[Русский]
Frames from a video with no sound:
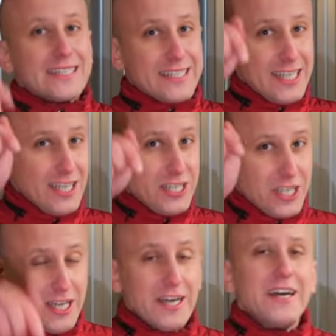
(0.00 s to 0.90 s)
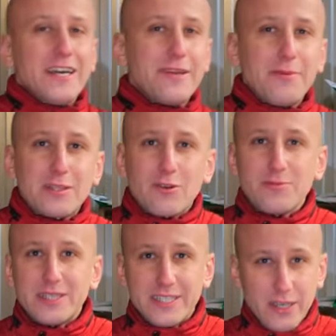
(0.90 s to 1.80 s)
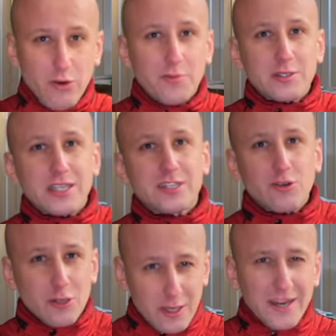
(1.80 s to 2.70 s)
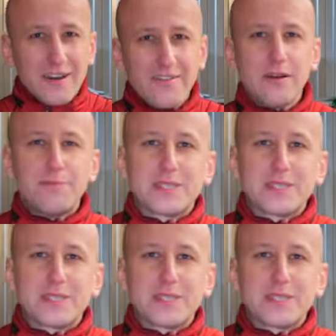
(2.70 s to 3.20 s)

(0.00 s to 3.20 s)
Ссылочки и подробности о Мотостронг в